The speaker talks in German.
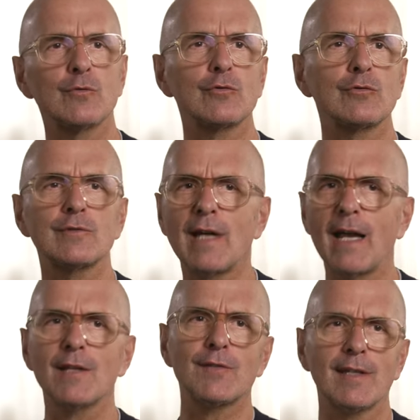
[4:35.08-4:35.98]
so,
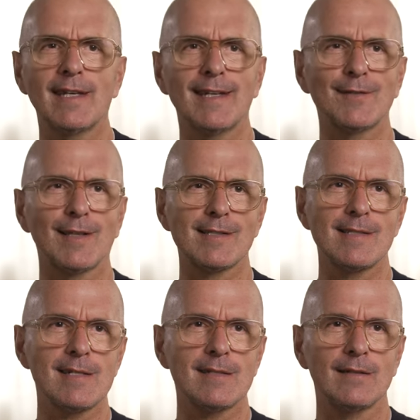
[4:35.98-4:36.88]
total ist der Gegensatz
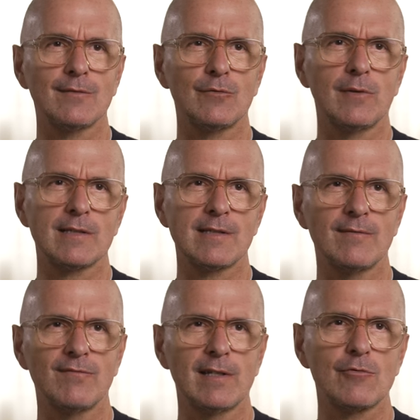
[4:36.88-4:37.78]
nicht. Ne? Du hast,
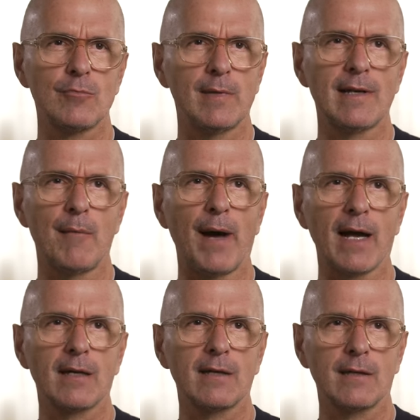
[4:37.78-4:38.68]
wenn du schon mal in der
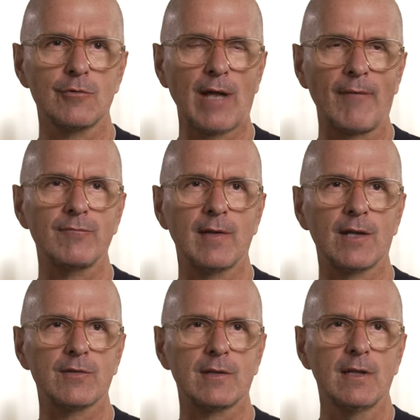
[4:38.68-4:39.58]
Bank gestanden
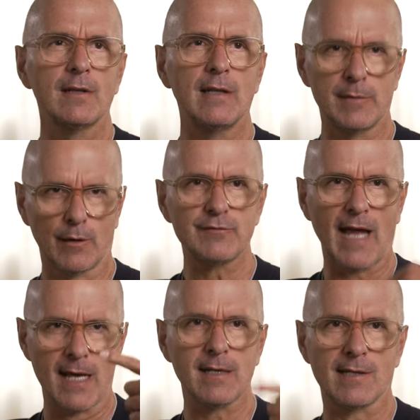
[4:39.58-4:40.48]
hast, nämlich auf
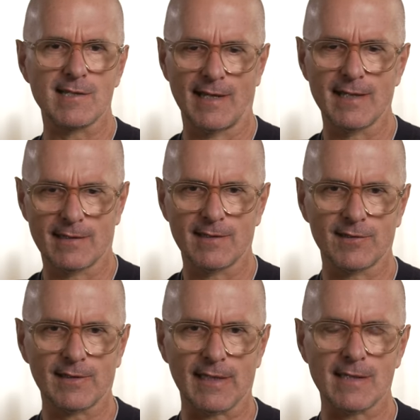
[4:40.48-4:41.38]
der anderen Seite
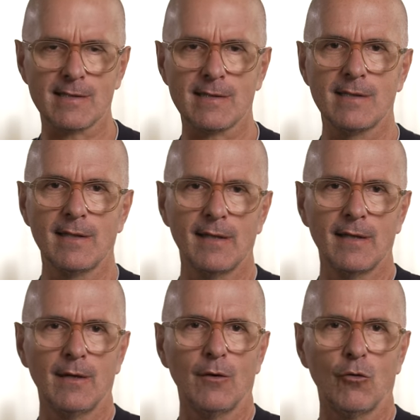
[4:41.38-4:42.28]
des Tresens,
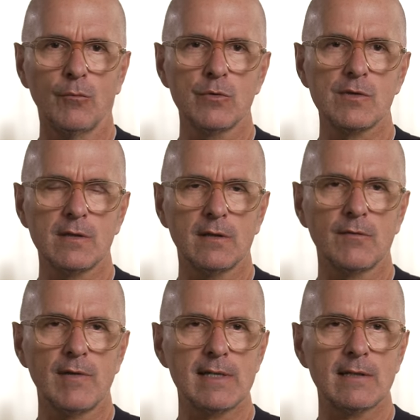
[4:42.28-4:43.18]
und musst
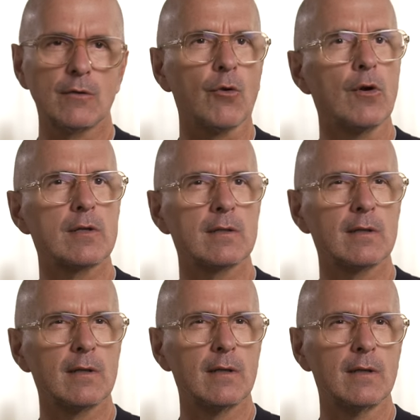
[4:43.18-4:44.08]
irgendwelchen
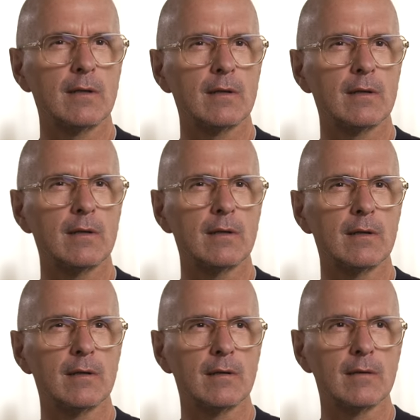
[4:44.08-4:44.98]
Leuten einen
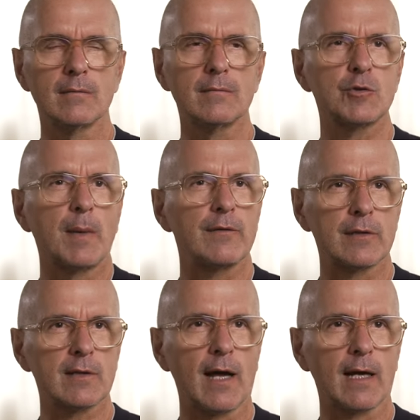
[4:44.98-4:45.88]
äh,
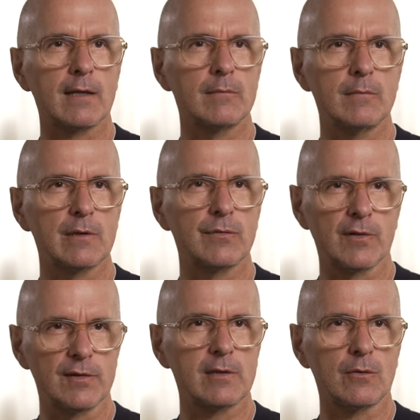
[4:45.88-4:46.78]
Sparvertrag mit
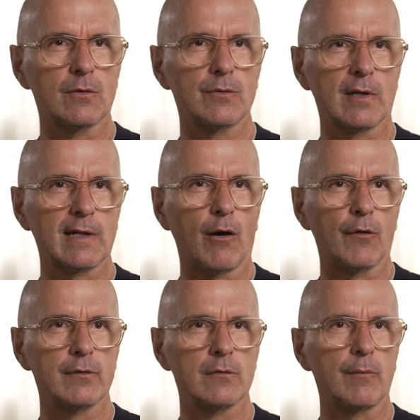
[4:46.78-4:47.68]
Versicherungen
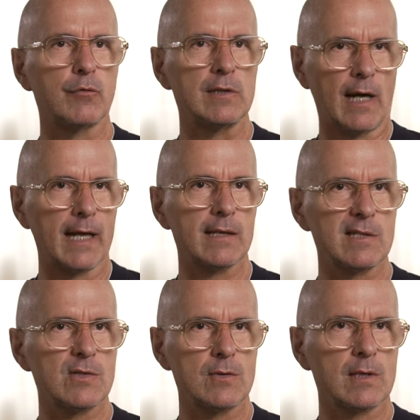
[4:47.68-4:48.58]
verkaufen, obwohl die
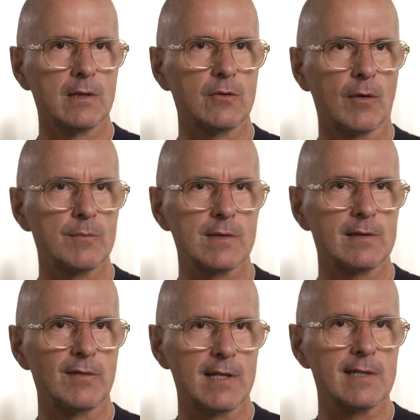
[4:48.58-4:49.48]
eigentlich zu dir gekommen
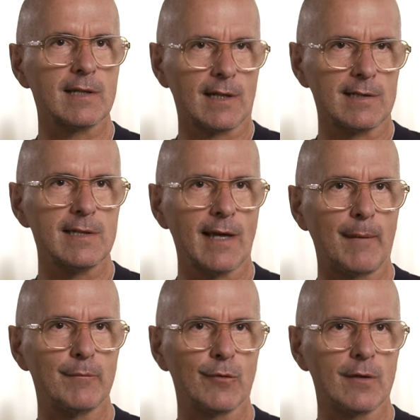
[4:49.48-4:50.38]
sind, weil sie einen Kredit
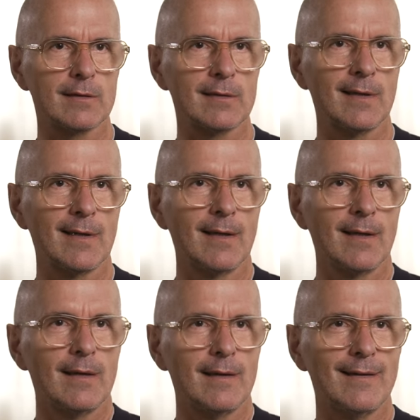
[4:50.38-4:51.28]
haben wollten,
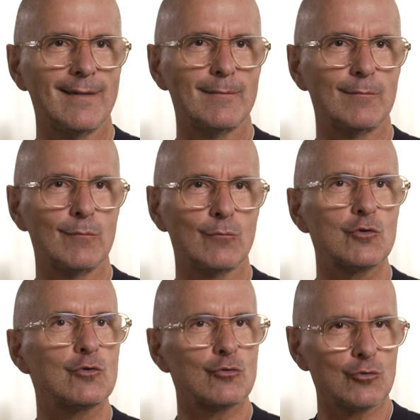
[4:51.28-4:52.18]
äh,
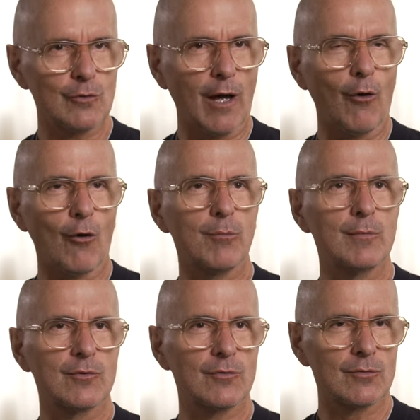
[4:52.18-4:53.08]
musst du schon auch
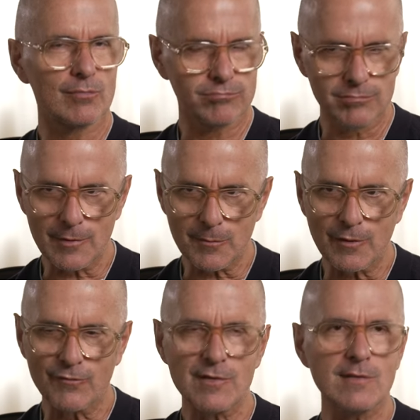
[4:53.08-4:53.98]
mit einem
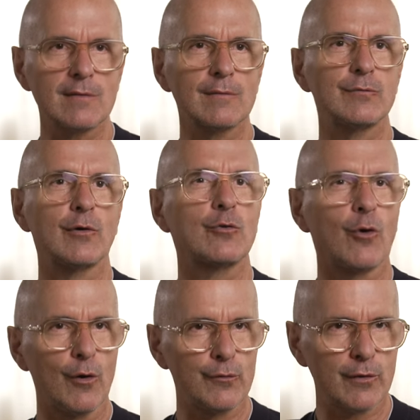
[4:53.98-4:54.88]
gewissen
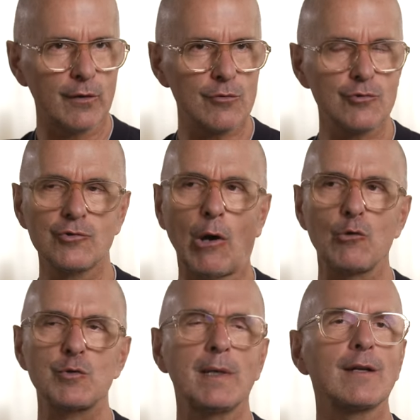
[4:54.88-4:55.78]

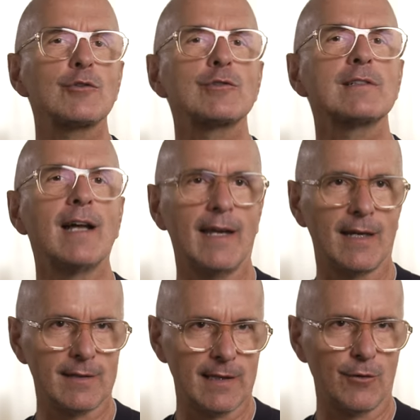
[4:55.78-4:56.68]
verkäuferisch-schauspielerischen
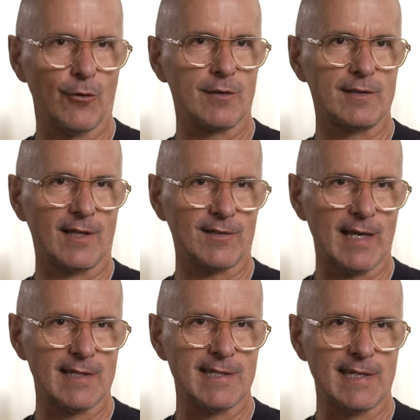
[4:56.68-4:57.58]
Talent den Leuten das
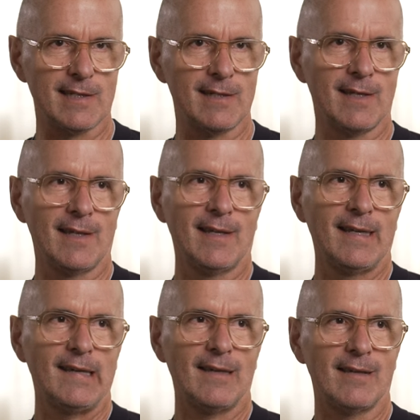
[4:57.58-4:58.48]
andienen.
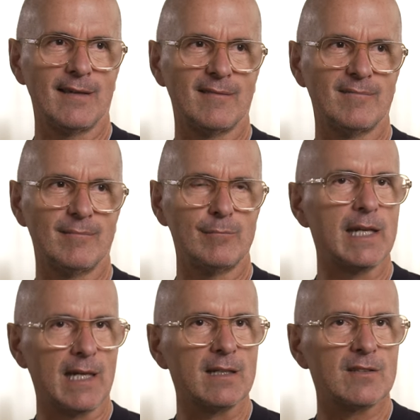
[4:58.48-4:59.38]
Äh, mir
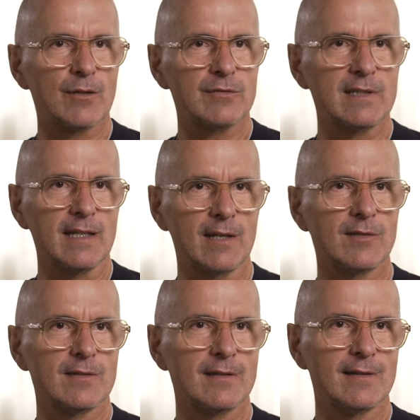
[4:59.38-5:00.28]
ging das auf den
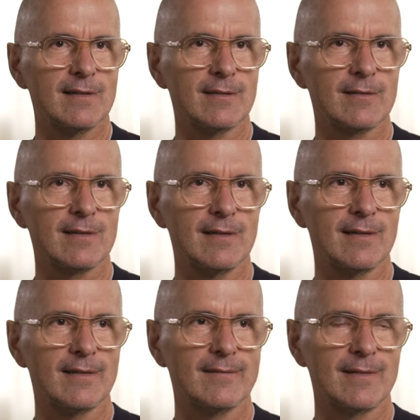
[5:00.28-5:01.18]
Keks. Und
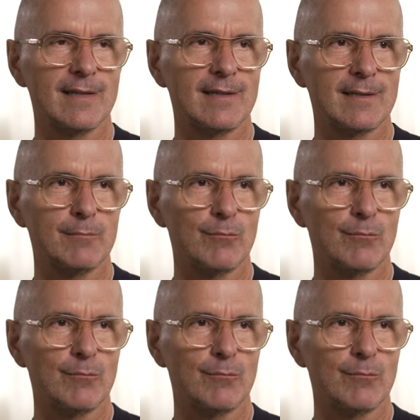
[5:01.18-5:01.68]
äh, ich